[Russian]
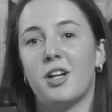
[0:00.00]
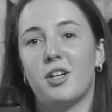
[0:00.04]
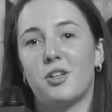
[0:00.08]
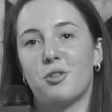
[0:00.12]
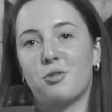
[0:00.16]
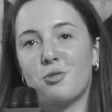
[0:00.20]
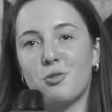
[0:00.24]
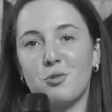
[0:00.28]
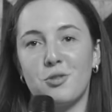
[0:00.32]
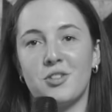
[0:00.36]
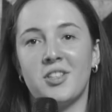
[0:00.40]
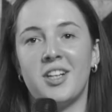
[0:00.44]
Я
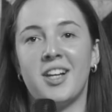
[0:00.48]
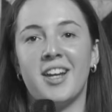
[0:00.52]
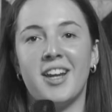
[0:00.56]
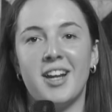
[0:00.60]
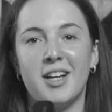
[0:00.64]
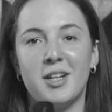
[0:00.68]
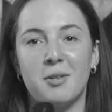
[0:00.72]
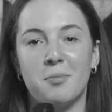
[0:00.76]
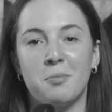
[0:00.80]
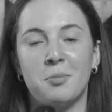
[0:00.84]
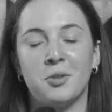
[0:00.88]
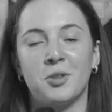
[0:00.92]
горжусь
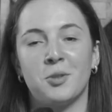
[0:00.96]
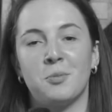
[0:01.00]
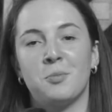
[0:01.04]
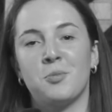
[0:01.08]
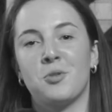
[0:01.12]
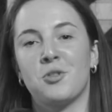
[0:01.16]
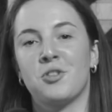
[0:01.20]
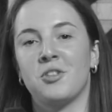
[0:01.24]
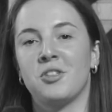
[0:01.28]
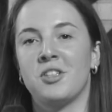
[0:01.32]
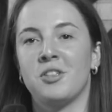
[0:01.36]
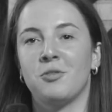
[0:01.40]
Олегом,
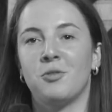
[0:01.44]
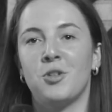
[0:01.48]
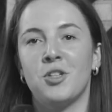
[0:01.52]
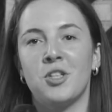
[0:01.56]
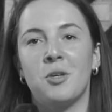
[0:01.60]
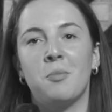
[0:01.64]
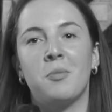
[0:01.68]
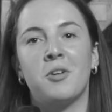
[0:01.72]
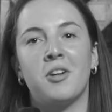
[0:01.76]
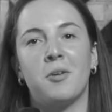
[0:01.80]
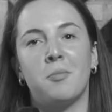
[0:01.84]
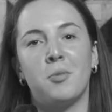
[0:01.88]
потому что
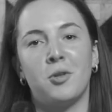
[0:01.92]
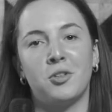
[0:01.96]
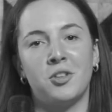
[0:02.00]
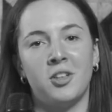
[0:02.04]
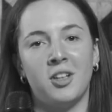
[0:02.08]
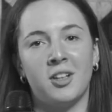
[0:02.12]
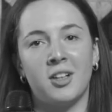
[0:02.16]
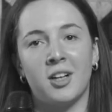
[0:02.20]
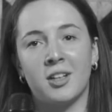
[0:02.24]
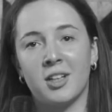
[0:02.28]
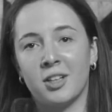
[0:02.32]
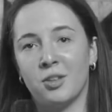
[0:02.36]
сегодня мы
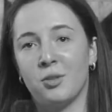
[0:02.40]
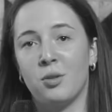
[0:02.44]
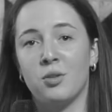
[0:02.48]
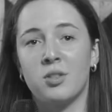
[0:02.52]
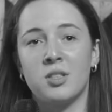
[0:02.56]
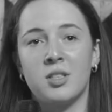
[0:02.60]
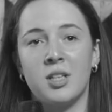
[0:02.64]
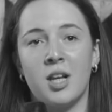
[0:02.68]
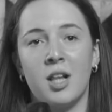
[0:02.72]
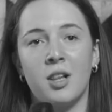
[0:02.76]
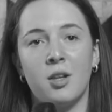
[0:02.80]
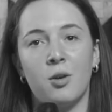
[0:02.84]
работали как
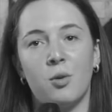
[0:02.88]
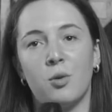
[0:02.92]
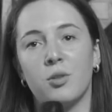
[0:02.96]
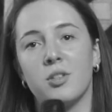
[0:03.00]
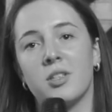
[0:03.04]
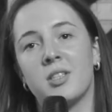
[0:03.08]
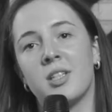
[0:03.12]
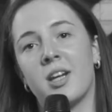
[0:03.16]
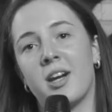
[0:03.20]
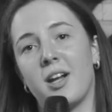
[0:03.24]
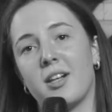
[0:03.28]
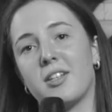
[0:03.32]
одно целое.
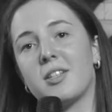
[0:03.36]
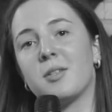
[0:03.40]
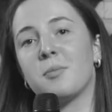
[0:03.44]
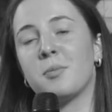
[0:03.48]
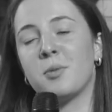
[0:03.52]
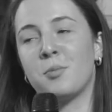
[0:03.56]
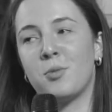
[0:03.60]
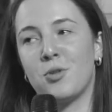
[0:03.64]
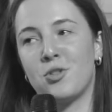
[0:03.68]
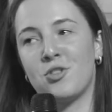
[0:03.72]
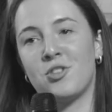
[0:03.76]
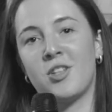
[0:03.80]
Он
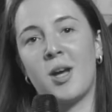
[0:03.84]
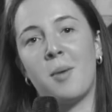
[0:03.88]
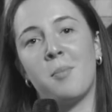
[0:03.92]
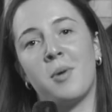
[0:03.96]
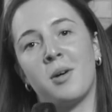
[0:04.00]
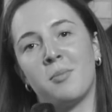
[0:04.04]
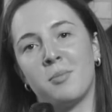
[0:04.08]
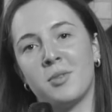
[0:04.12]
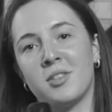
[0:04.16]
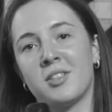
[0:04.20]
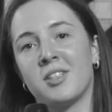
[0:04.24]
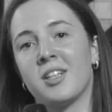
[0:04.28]
старался помочь
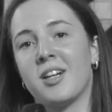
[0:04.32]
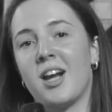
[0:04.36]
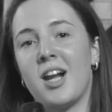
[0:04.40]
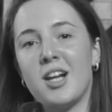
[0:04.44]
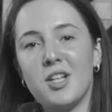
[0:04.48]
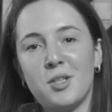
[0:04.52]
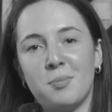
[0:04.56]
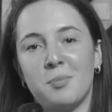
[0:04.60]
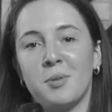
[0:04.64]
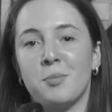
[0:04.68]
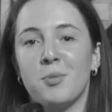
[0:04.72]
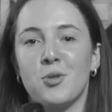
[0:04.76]
нам, а мы
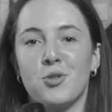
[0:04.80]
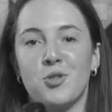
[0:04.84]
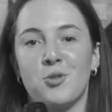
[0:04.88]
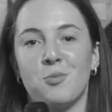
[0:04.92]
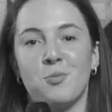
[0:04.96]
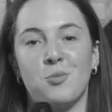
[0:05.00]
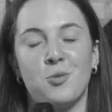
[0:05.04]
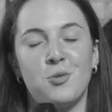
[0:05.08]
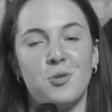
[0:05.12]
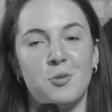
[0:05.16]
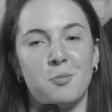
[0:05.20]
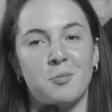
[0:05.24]
старались
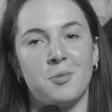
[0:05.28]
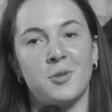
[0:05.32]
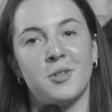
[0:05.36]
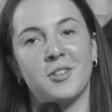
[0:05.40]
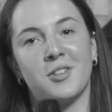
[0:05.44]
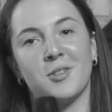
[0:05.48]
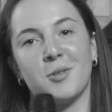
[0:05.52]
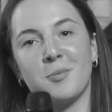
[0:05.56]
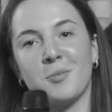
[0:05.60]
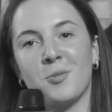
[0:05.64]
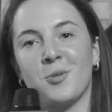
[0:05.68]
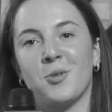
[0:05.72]
помочь ему, и
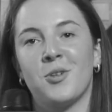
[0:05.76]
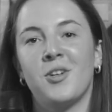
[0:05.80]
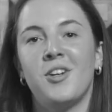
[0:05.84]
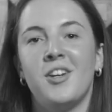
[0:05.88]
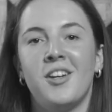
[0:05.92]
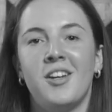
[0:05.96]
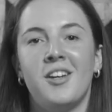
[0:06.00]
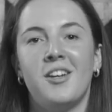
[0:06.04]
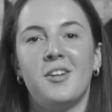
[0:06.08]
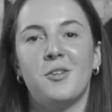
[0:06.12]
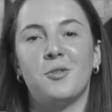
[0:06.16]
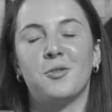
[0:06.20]
поэтому
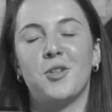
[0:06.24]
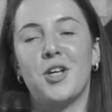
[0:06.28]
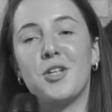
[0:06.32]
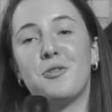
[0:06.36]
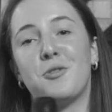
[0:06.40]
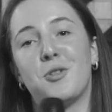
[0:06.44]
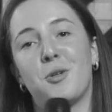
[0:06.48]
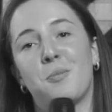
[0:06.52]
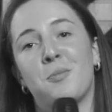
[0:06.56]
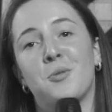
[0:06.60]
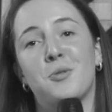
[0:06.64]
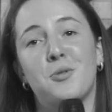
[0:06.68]
у
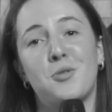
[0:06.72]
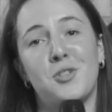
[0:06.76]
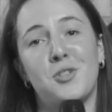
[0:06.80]
нас все